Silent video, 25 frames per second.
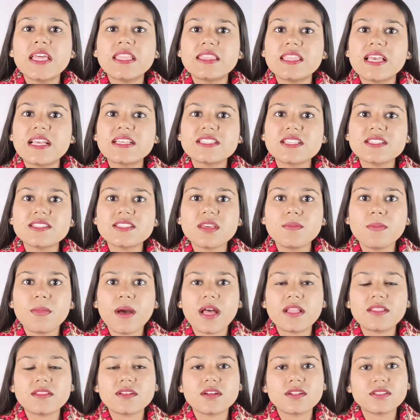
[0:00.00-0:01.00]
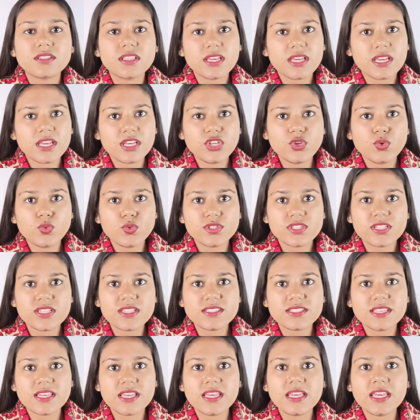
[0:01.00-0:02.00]
नेक्स्ट इसकी बात करते हैं
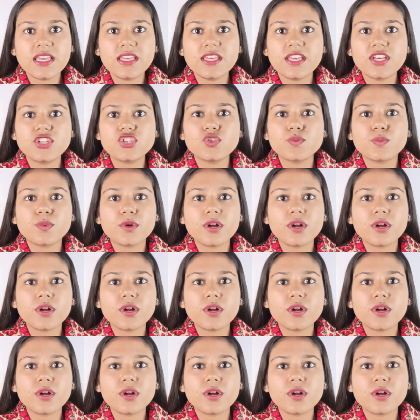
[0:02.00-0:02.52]
यूजर्स की कि ये जो